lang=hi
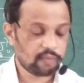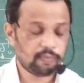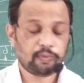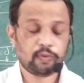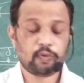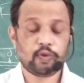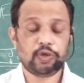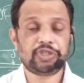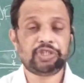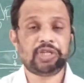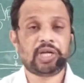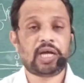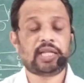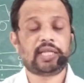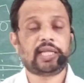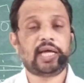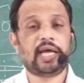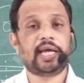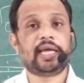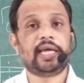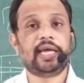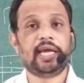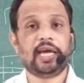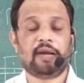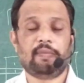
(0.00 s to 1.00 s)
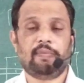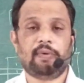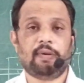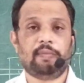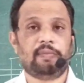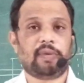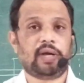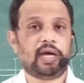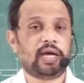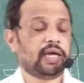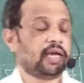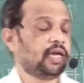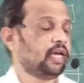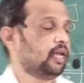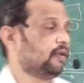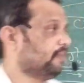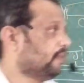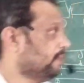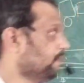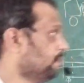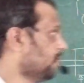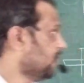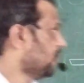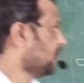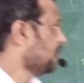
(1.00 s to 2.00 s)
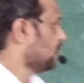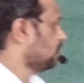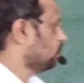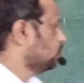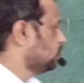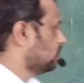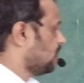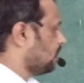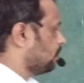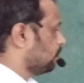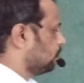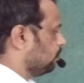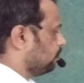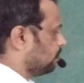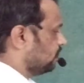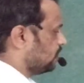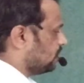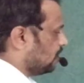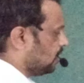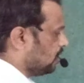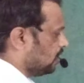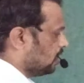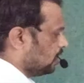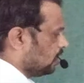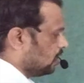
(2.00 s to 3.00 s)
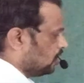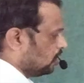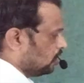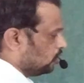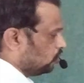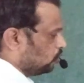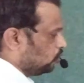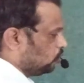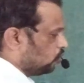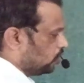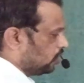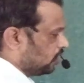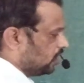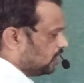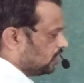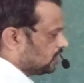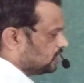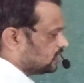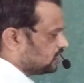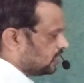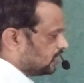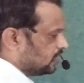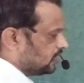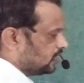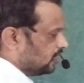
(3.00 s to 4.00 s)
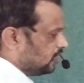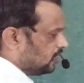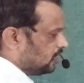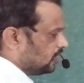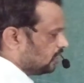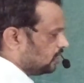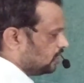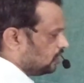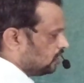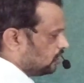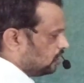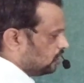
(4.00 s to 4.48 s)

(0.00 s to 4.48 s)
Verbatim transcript: क्वेश्चन आता है गियर पंप का गियर पंप में क्या होता है आपको पता है दो गियर्स रहते हैं